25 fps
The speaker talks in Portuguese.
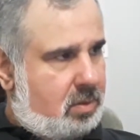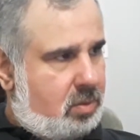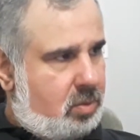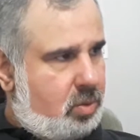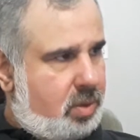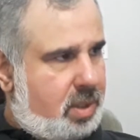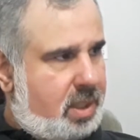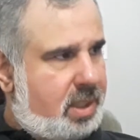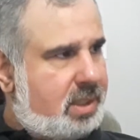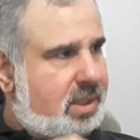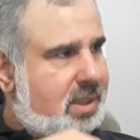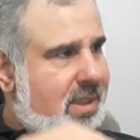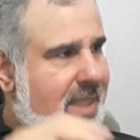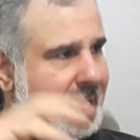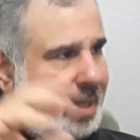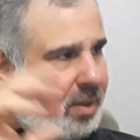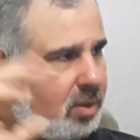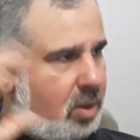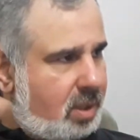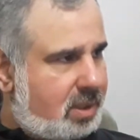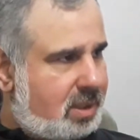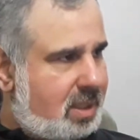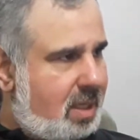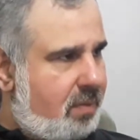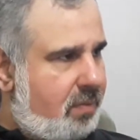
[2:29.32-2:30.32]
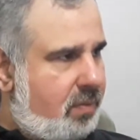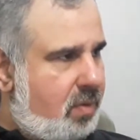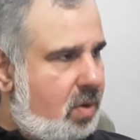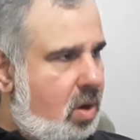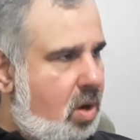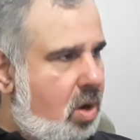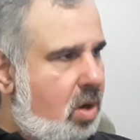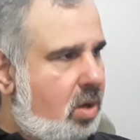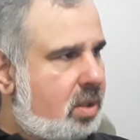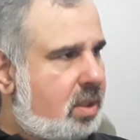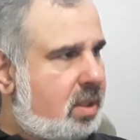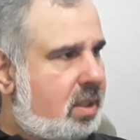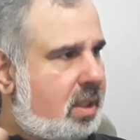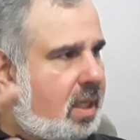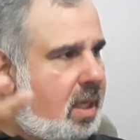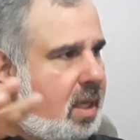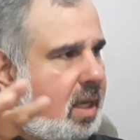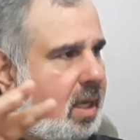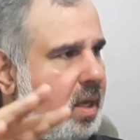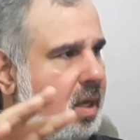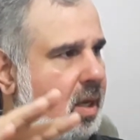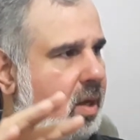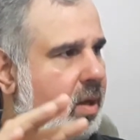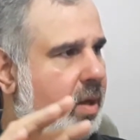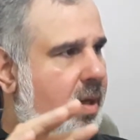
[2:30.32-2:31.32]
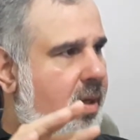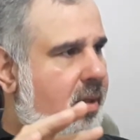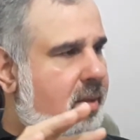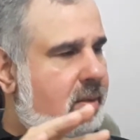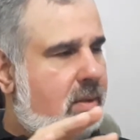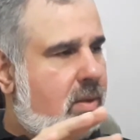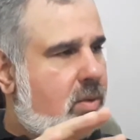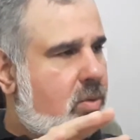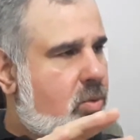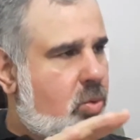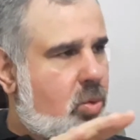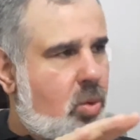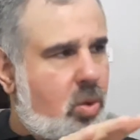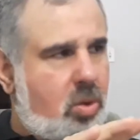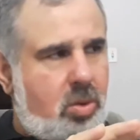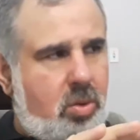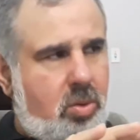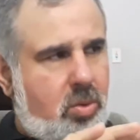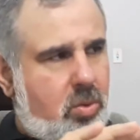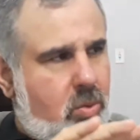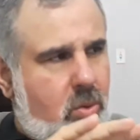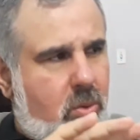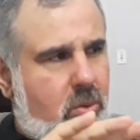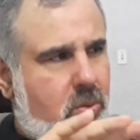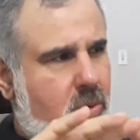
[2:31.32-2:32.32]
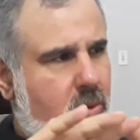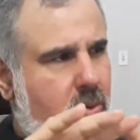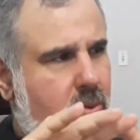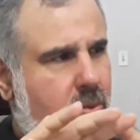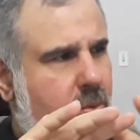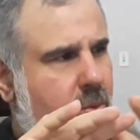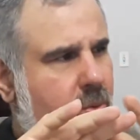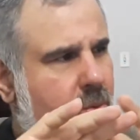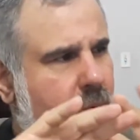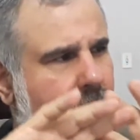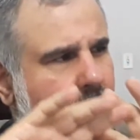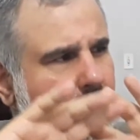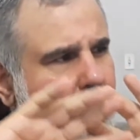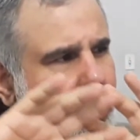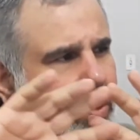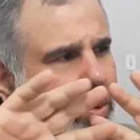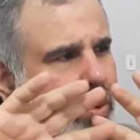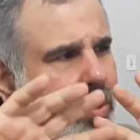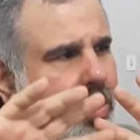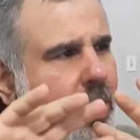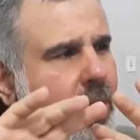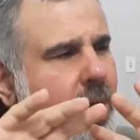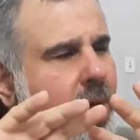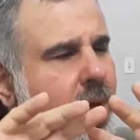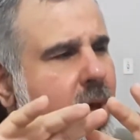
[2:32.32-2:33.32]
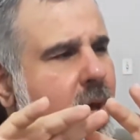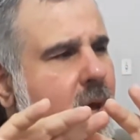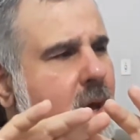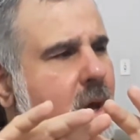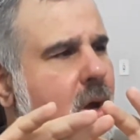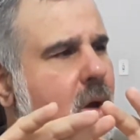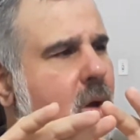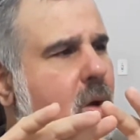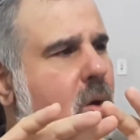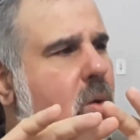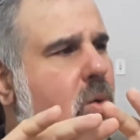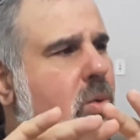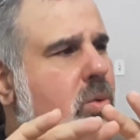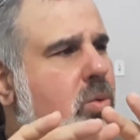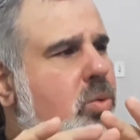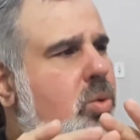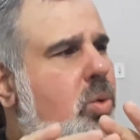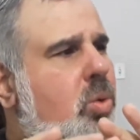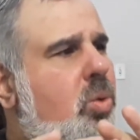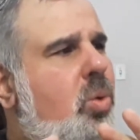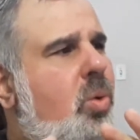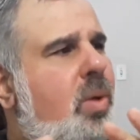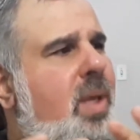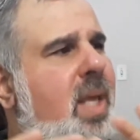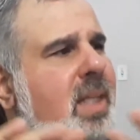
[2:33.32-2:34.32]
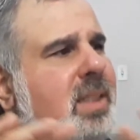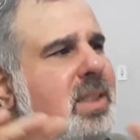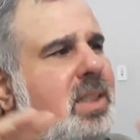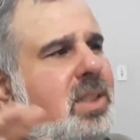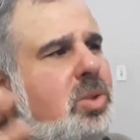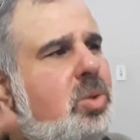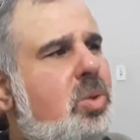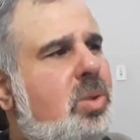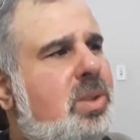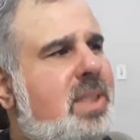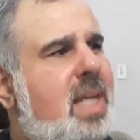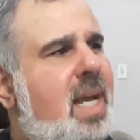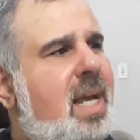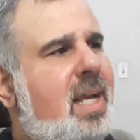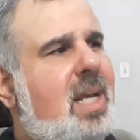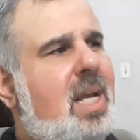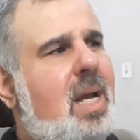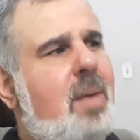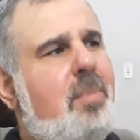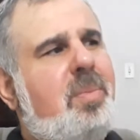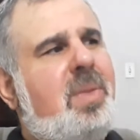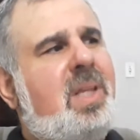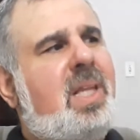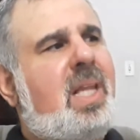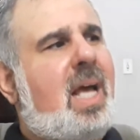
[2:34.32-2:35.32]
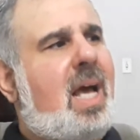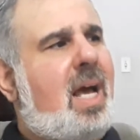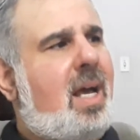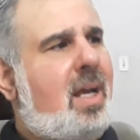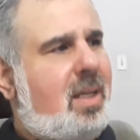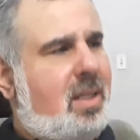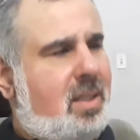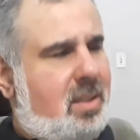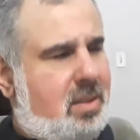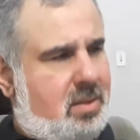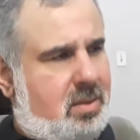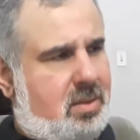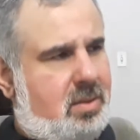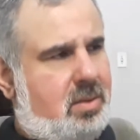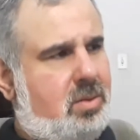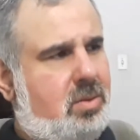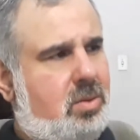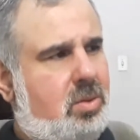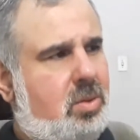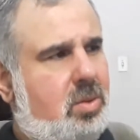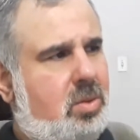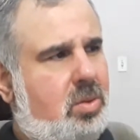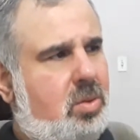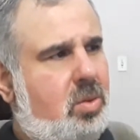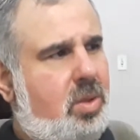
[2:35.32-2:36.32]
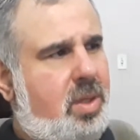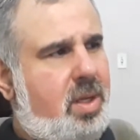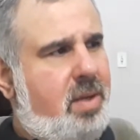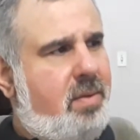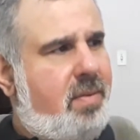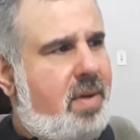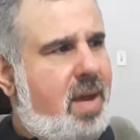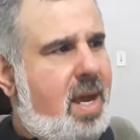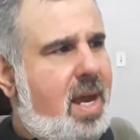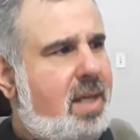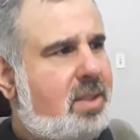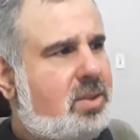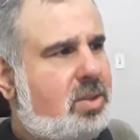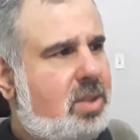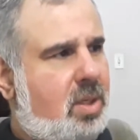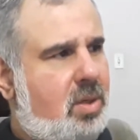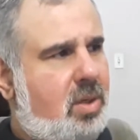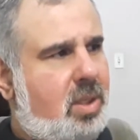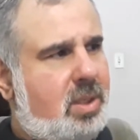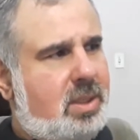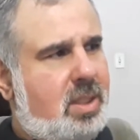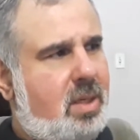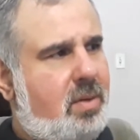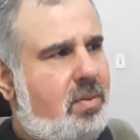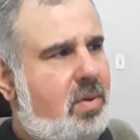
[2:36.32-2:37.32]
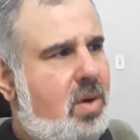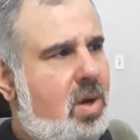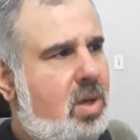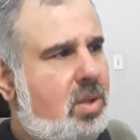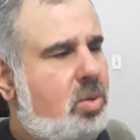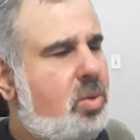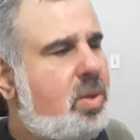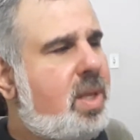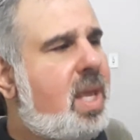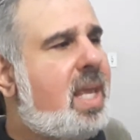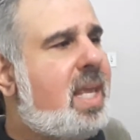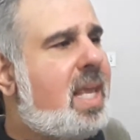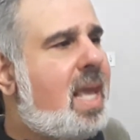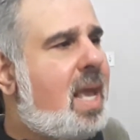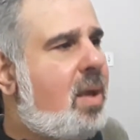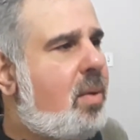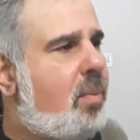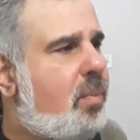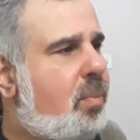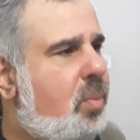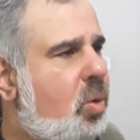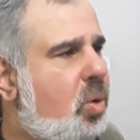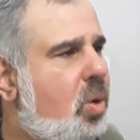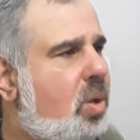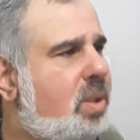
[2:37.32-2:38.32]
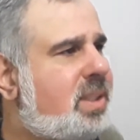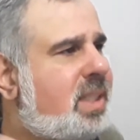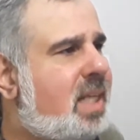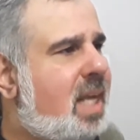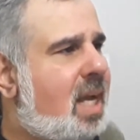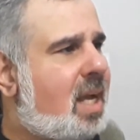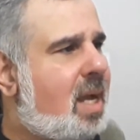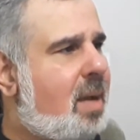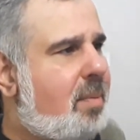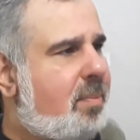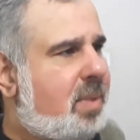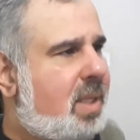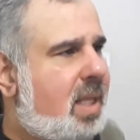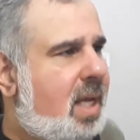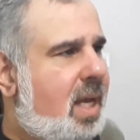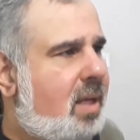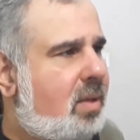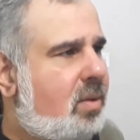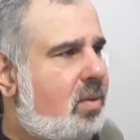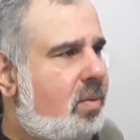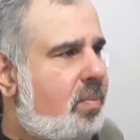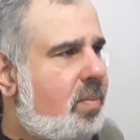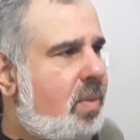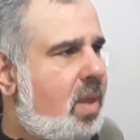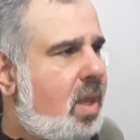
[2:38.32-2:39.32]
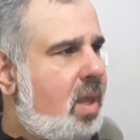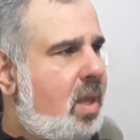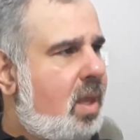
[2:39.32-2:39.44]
o que está à nossa volta, todo, todo, tudo, tudo que a gente consegue captar do, do universo à nossa volta, que que, é, por onde que é captado?